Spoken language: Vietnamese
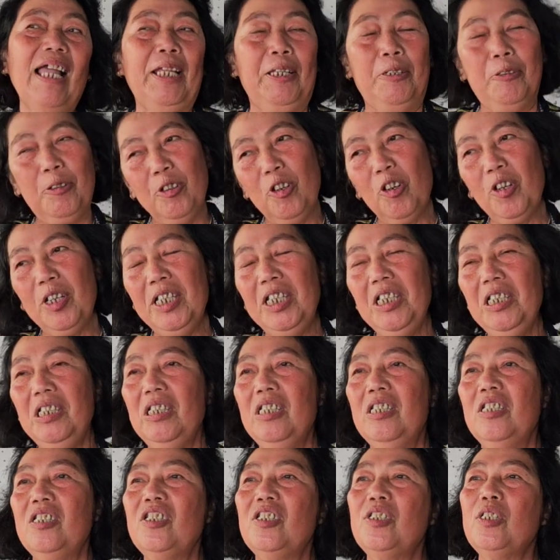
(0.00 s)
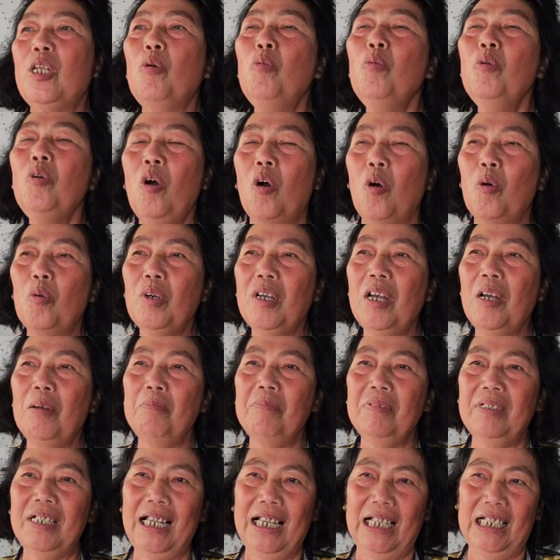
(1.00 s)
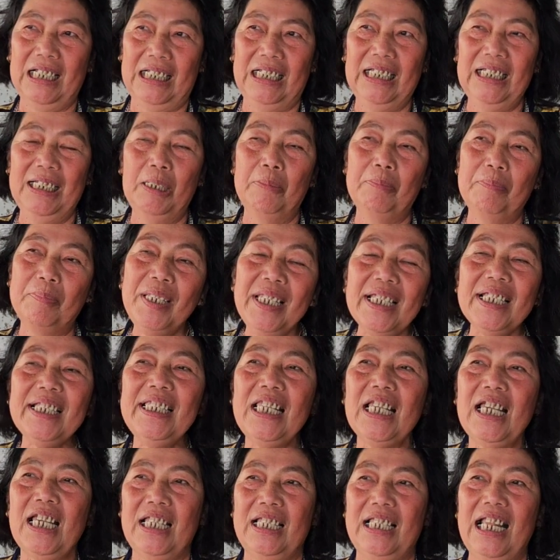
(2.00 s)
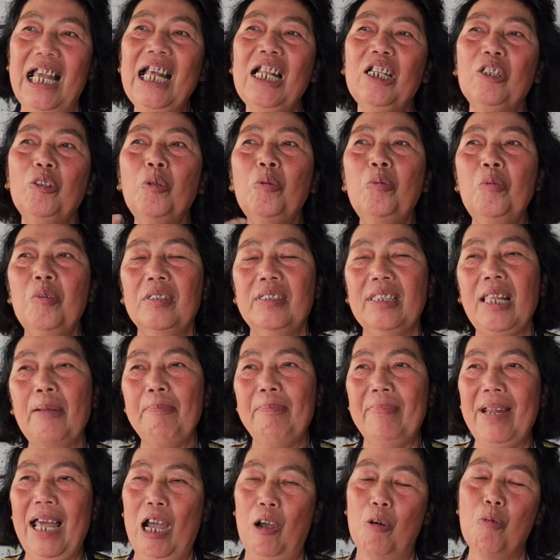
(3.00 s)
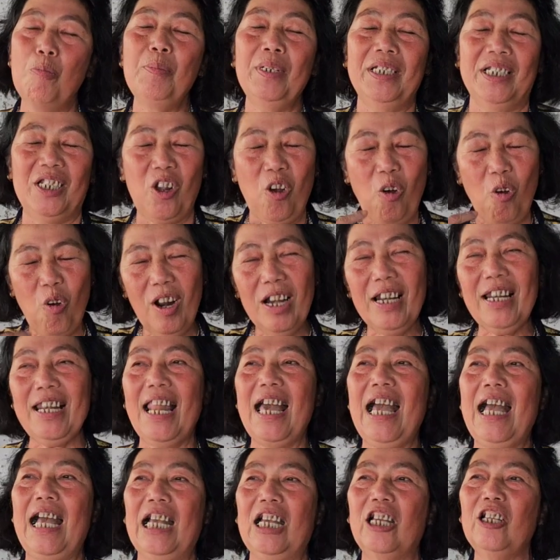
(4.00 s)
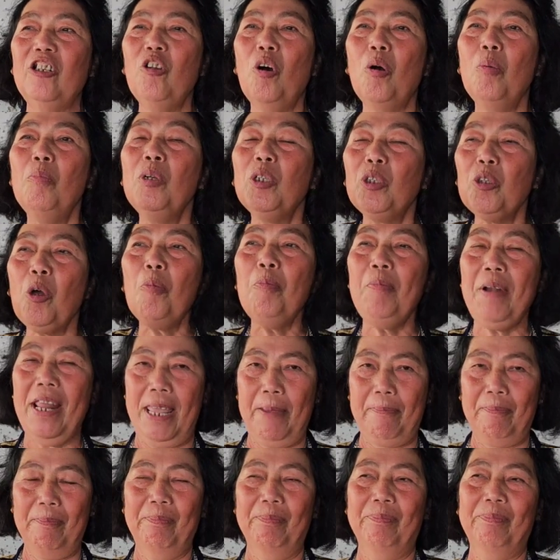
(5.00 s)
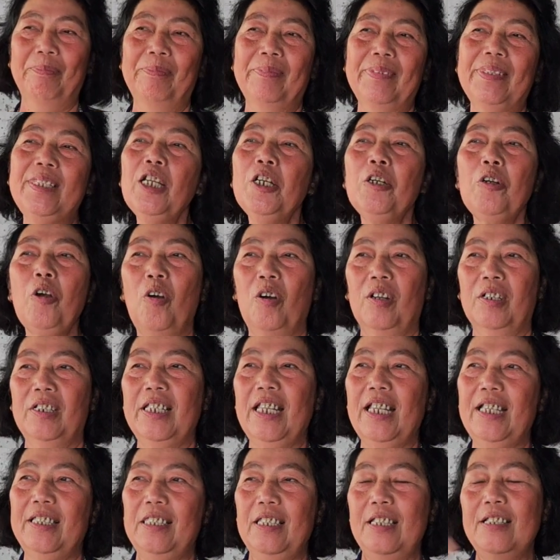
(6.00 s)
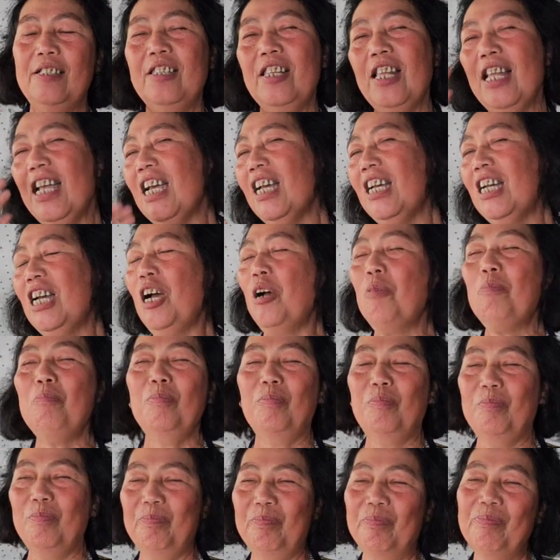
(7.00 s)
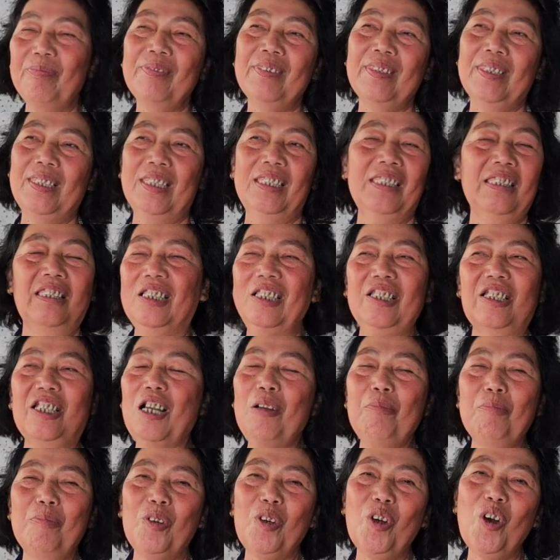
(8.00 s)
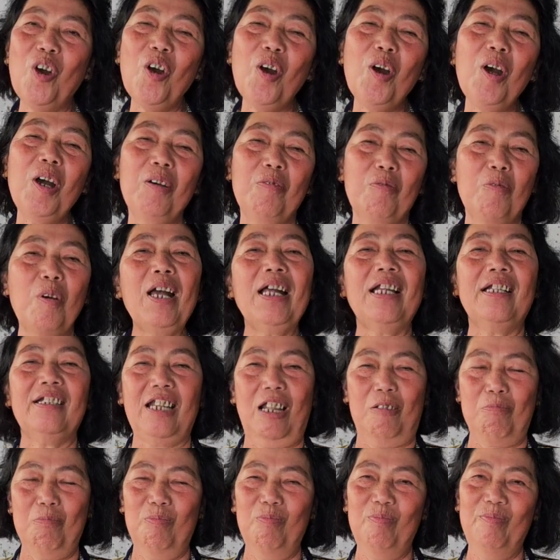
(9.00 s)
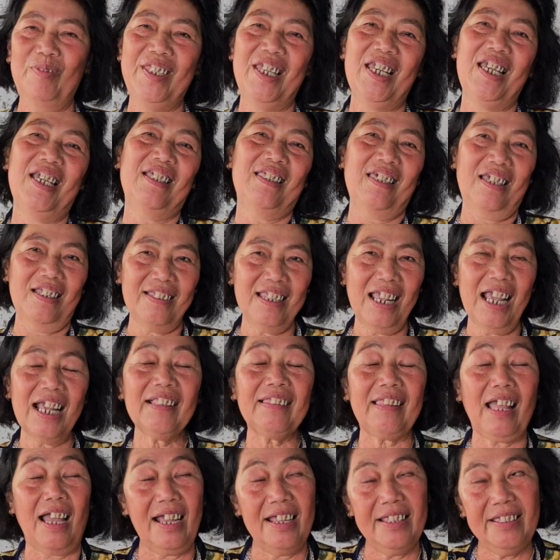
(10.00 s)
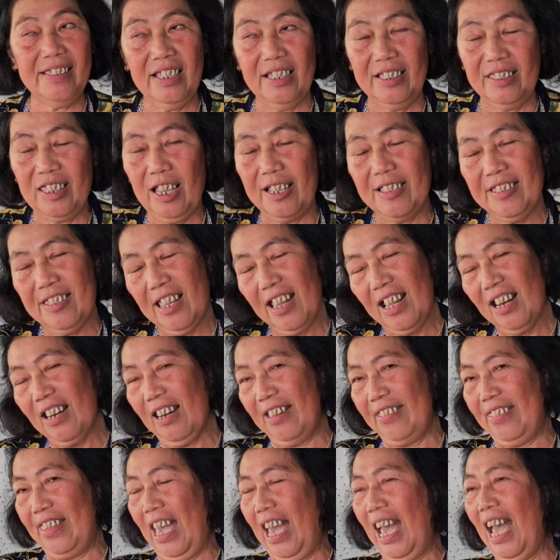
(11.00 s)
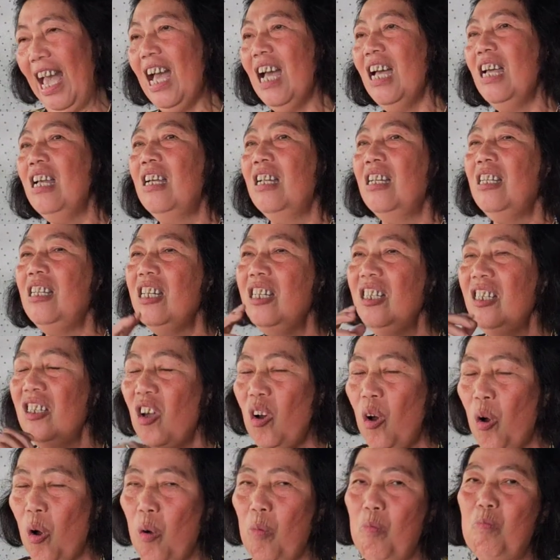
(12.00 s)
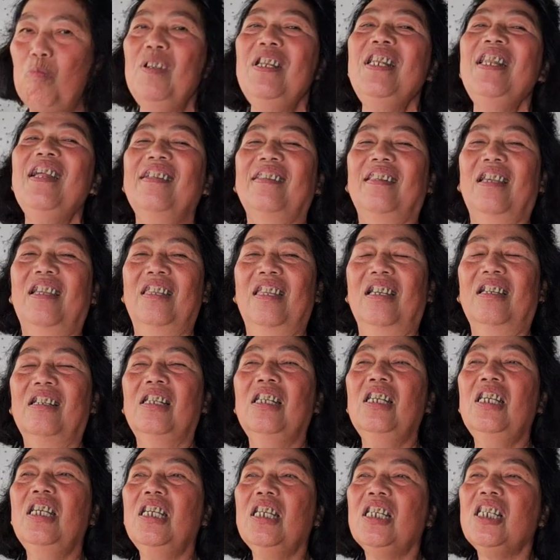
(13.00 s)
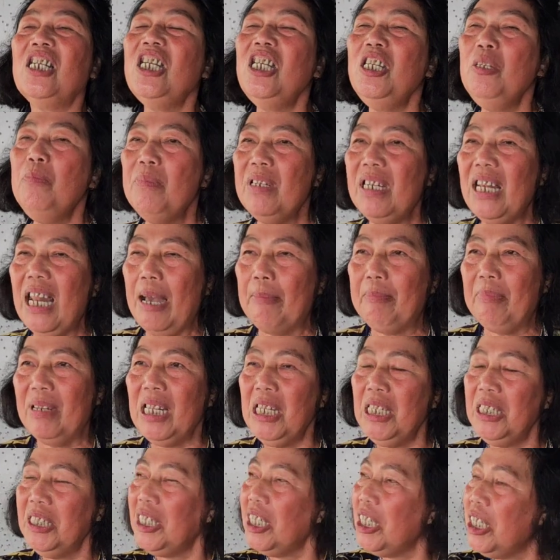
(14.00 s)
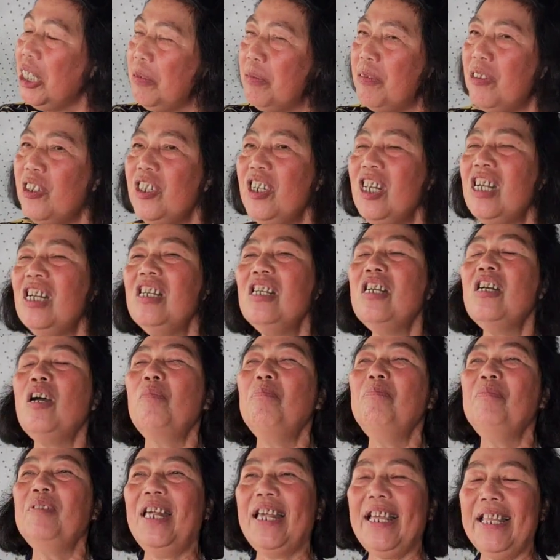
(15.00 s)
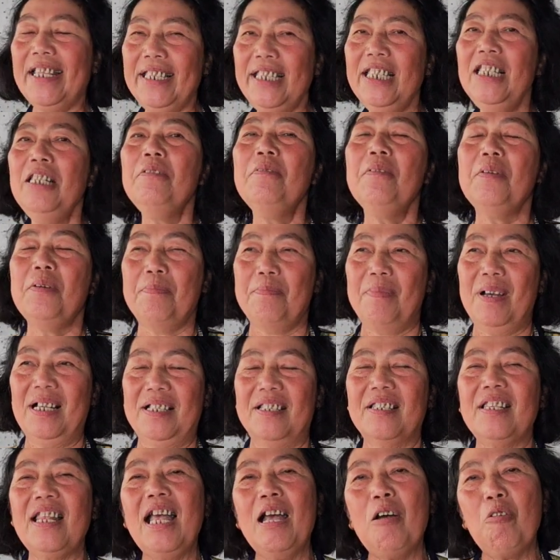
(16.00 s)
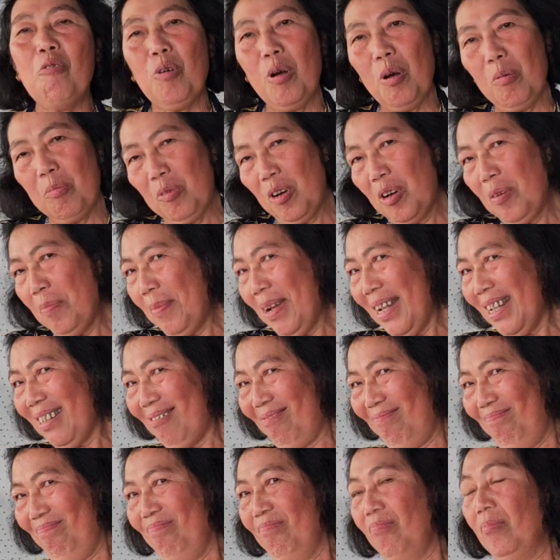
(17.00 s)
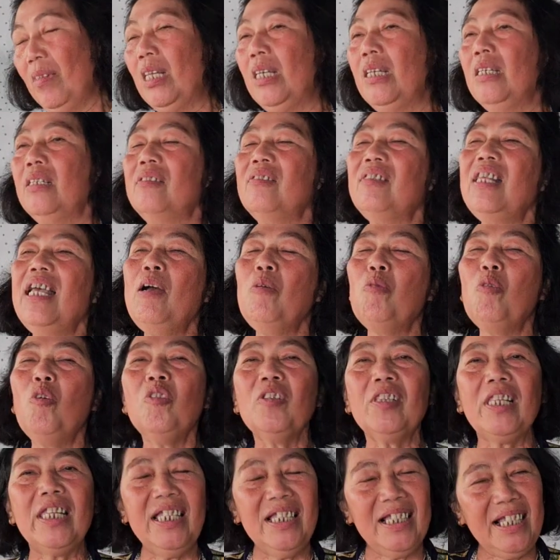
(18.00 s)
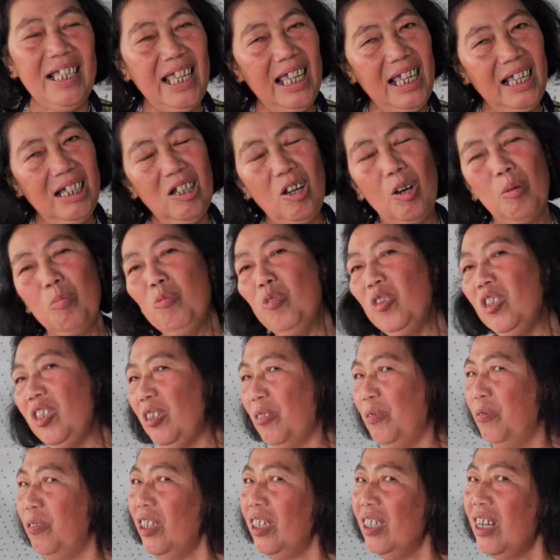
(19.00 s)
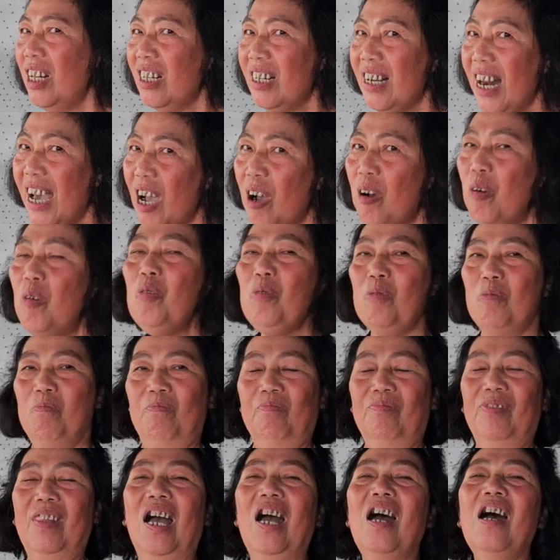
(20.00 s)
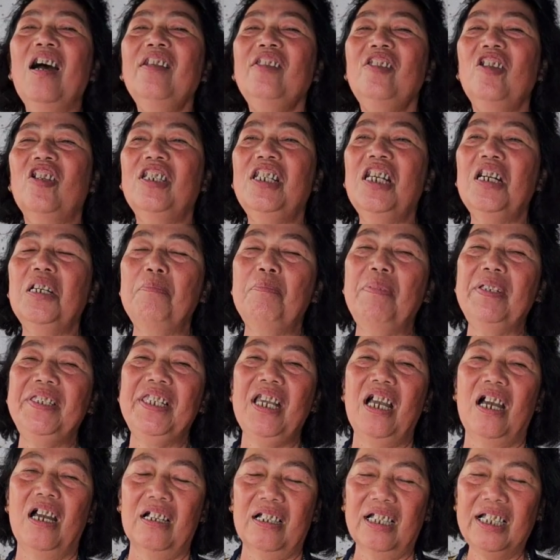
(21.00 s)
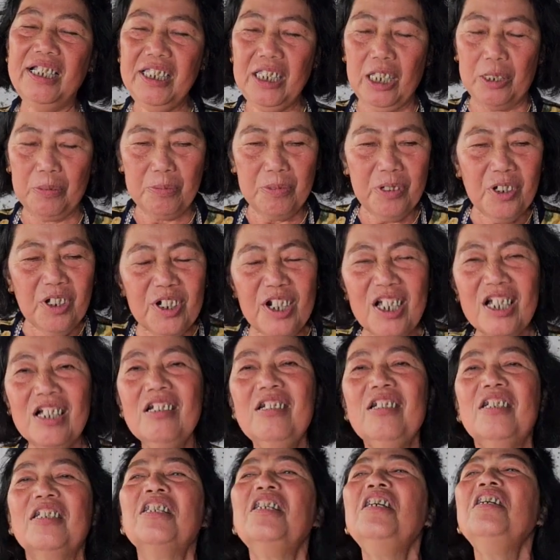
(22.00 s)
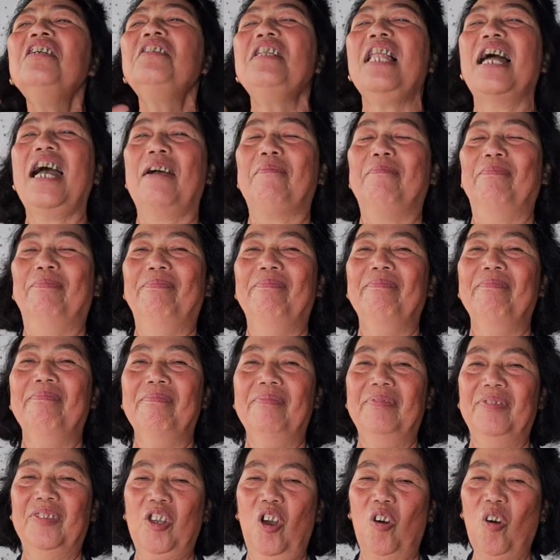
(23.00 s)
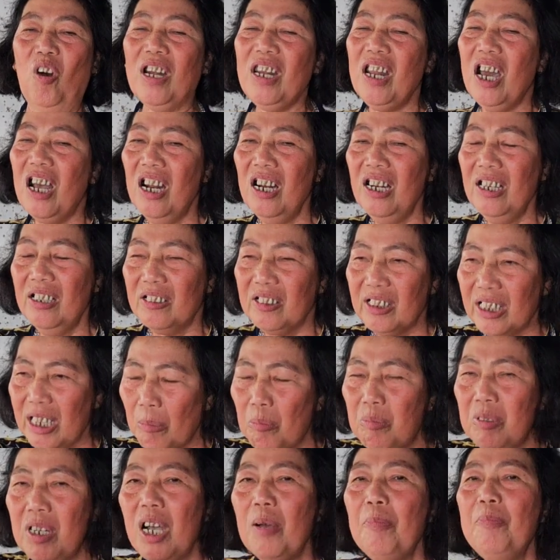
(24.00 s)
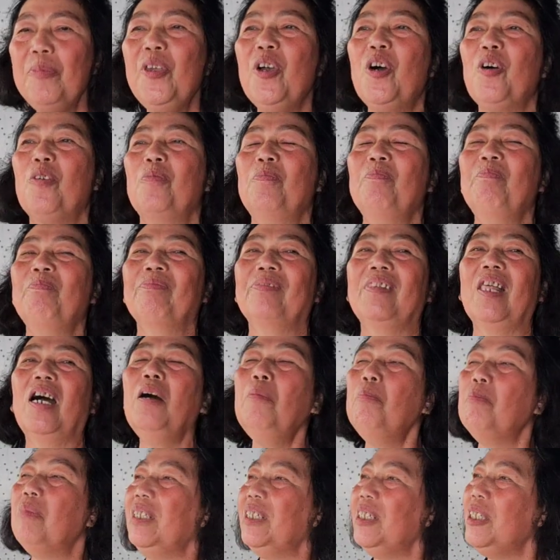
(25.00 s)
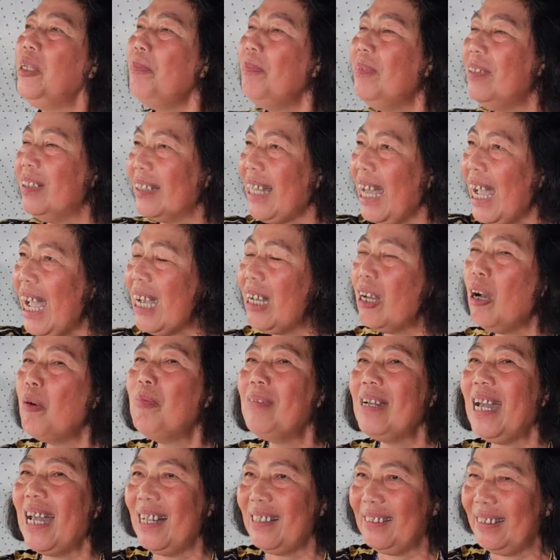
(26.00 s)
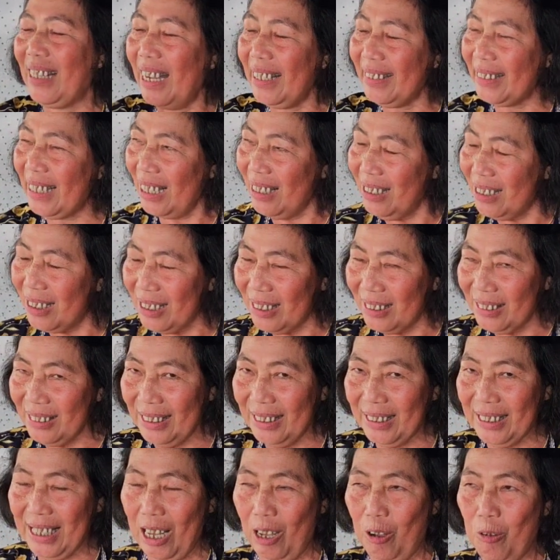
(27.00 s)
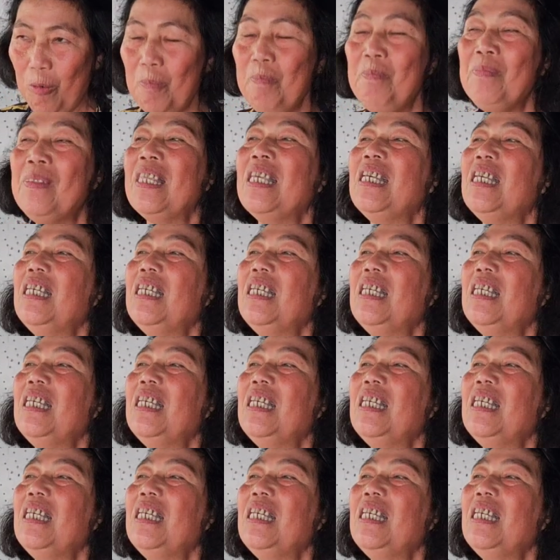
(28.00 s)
thầy có nói xấu ngộ không cần biết về ăn thua tâm đạo mình có ừ. là cái đó mới tốt đẹp chứ còn về thể xác không ừ, không có quan trọng về thể xác tại vì thể xác là giả linh hồn mới là thiệt ừ. khi mình làm đây tuy phước đức không thấy mà sao không có mắt yeah. Dạ. sao có tiền ngàn không mua được phước đức đâu đó do nên bây giờ cái gì phước đức cứ làm yeah. Dạ. nhỏ lớn đóng góp vô đó mình giúp người ta không cần ta trả ơn nghe cậu